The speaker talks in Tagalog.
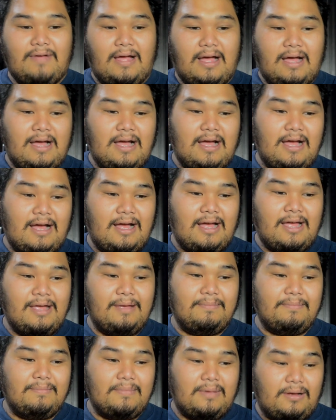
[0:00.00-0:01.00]
uh,
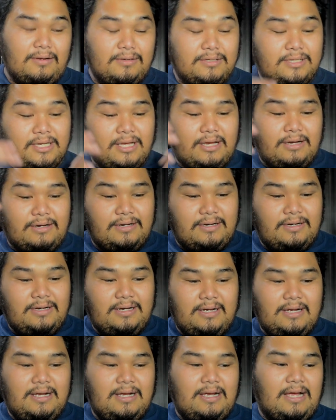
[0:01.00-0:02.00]
I'm also
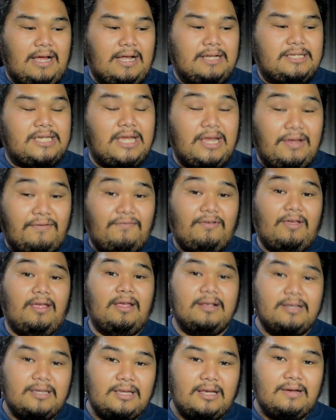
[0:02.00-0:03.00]

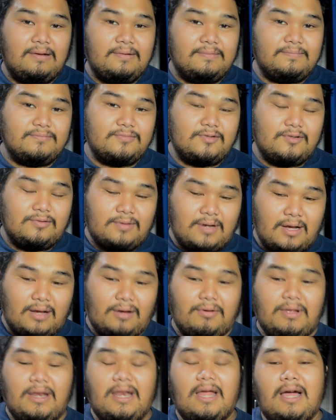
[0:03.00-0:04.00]
achieving some
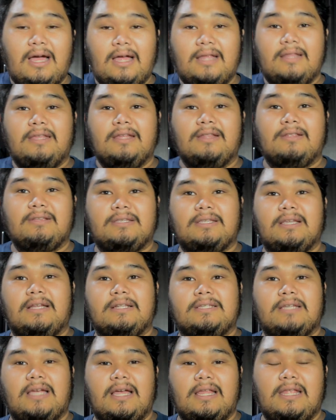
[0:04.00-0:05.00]
kakwelahan dito sa
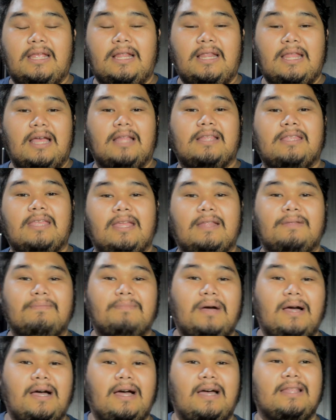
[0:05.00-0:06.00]
channel natin.
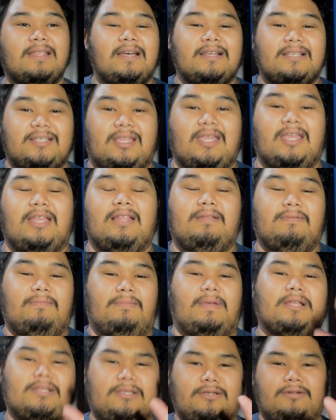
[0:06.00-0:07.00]
But still,
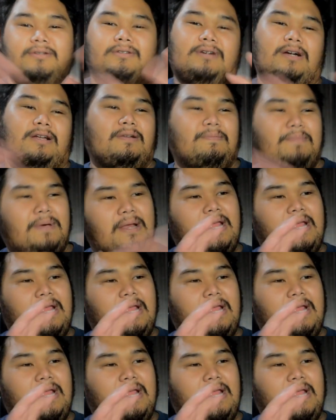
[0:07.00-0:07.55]
medyo ano pa